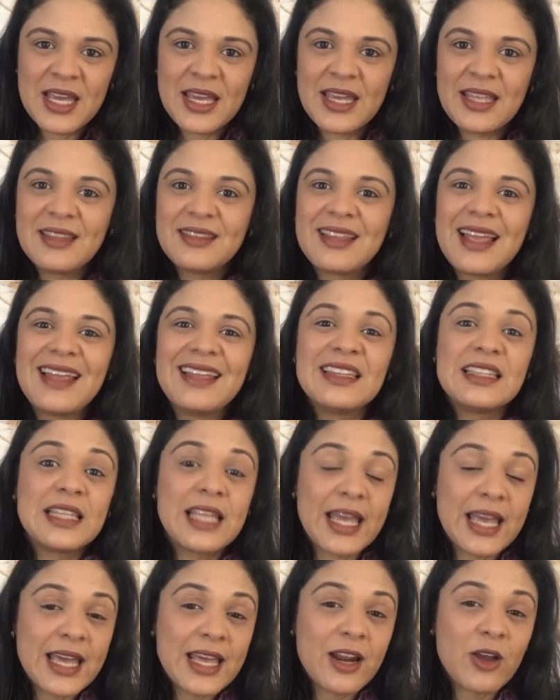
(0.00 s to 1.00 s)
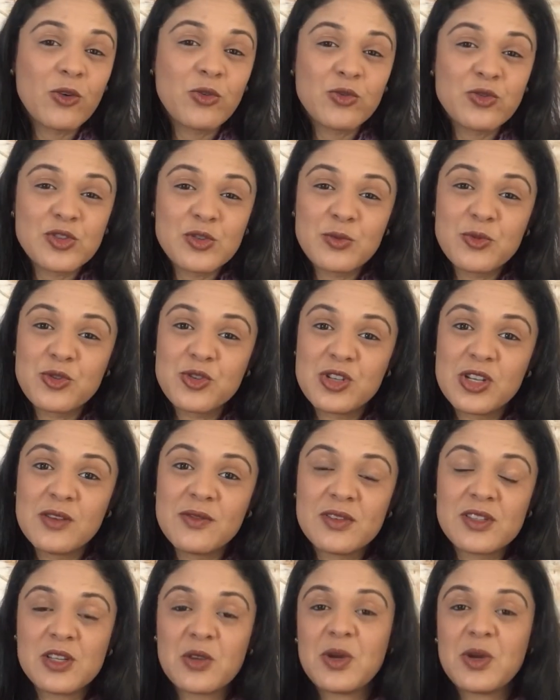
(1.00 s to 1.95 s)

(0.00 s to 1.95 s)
entender alguns motivos.